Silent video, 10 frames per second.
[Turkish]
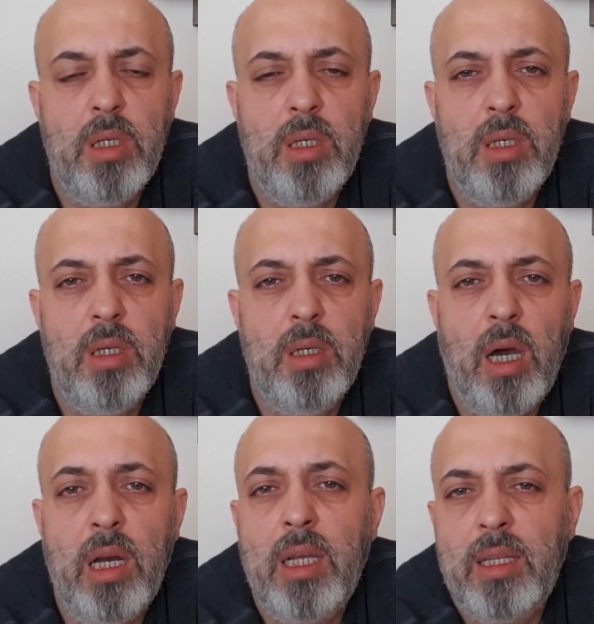E,
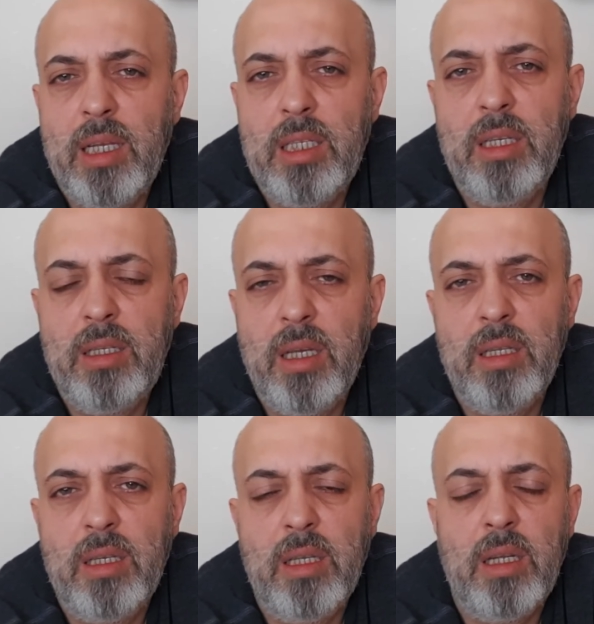arkadaşları
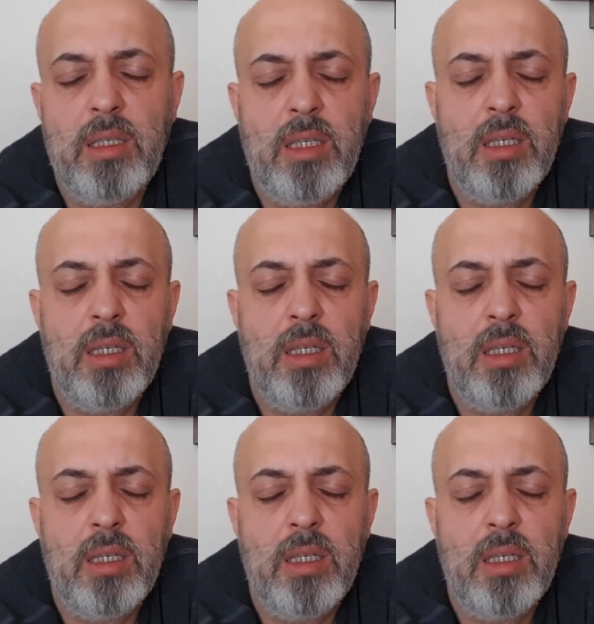tanıklar,